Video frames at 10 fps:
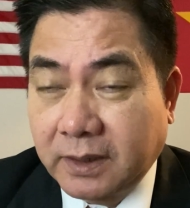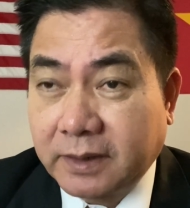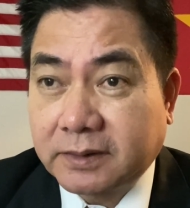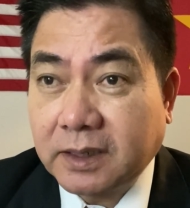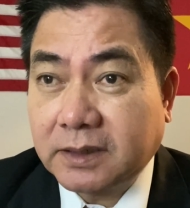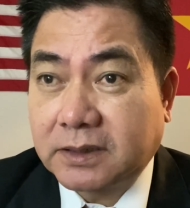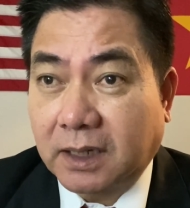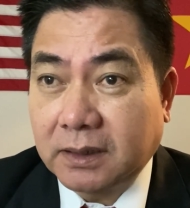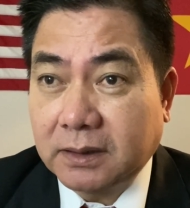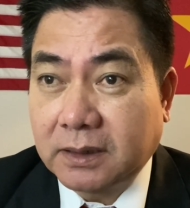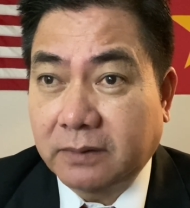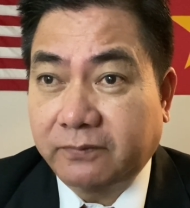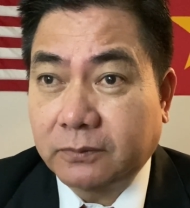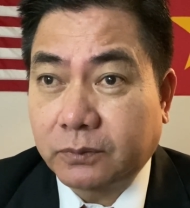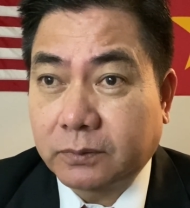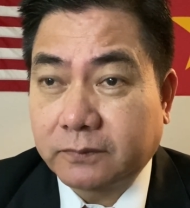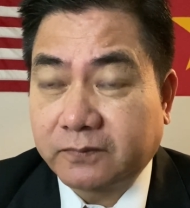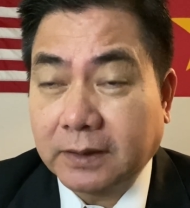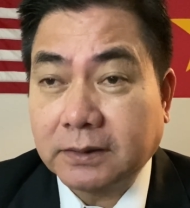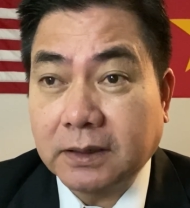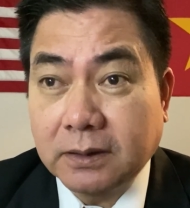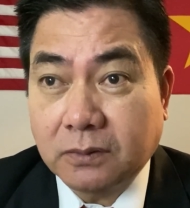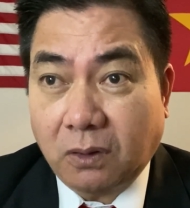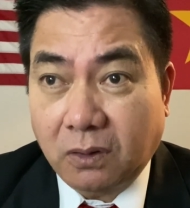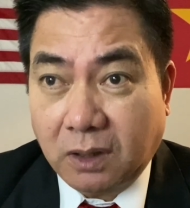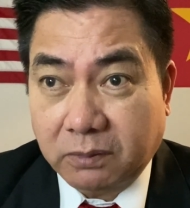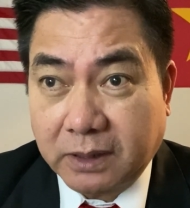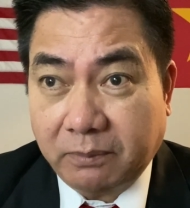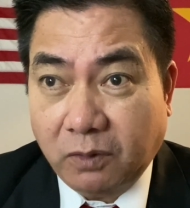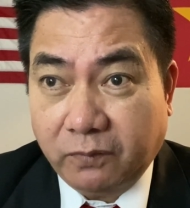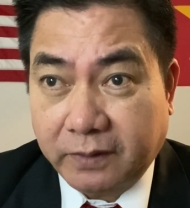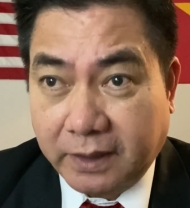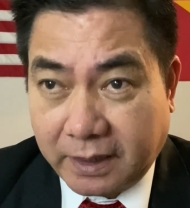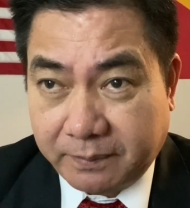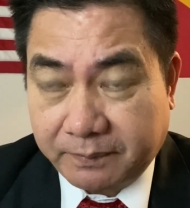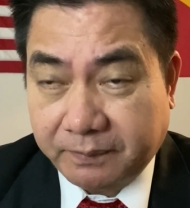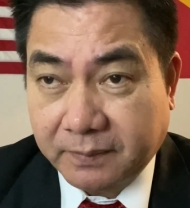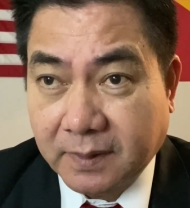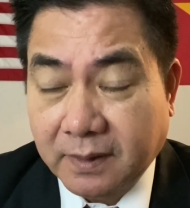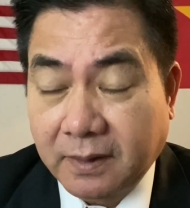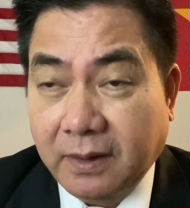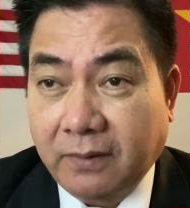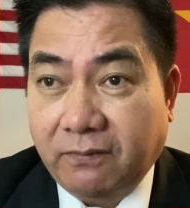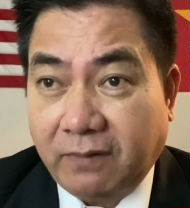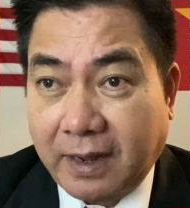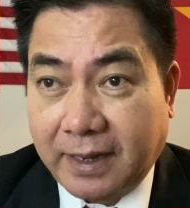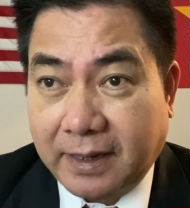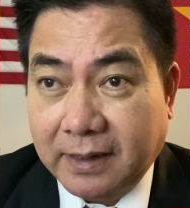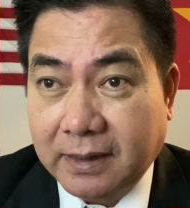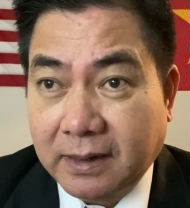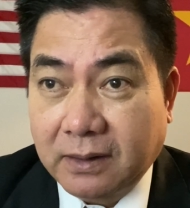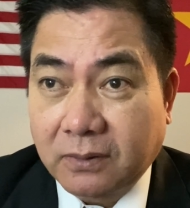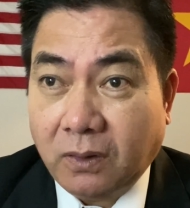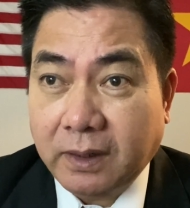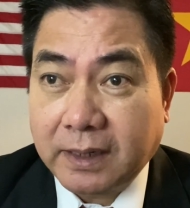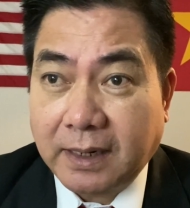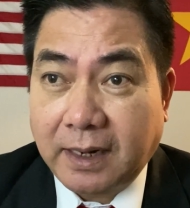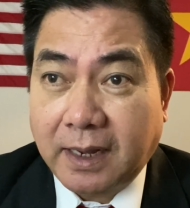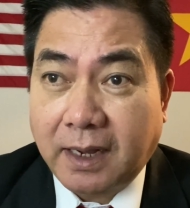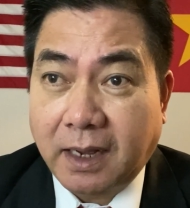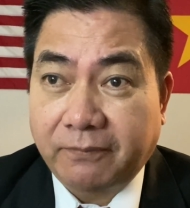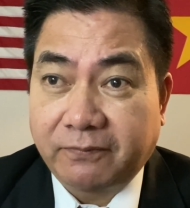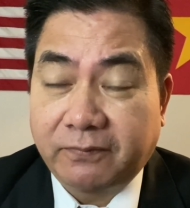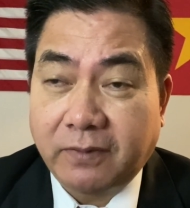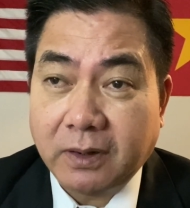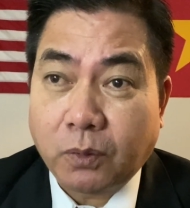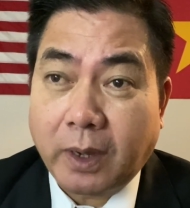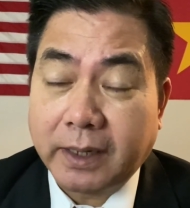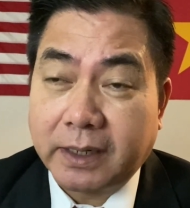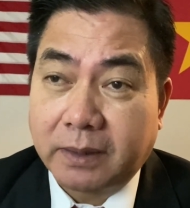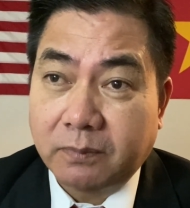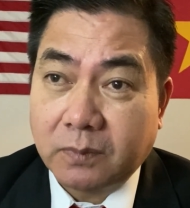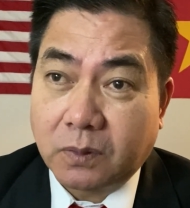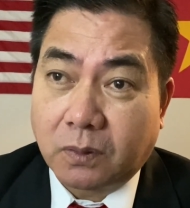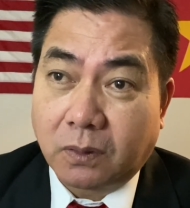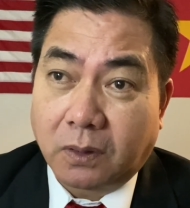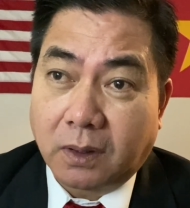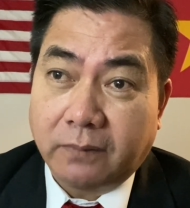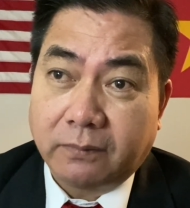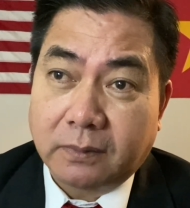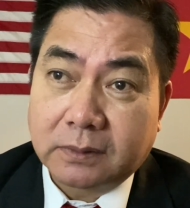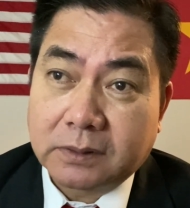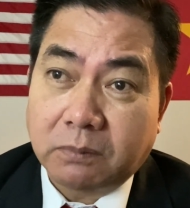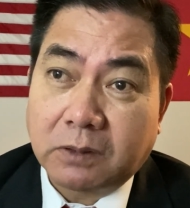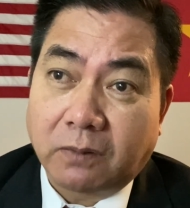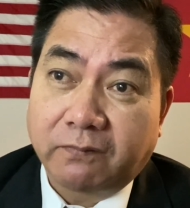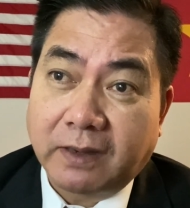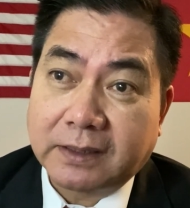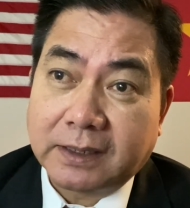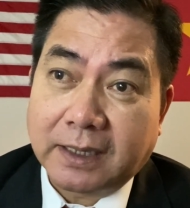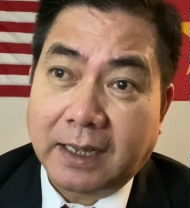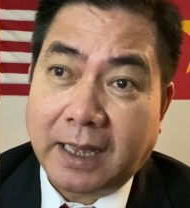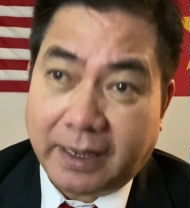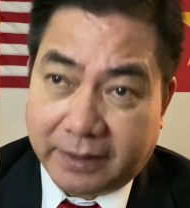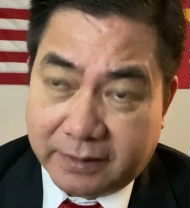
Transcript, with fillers: trích dẫn những văn thư của Hội đồng Giám mục Việt Nam và nói rằng là hợp với quan điểm của công đồng Vatican II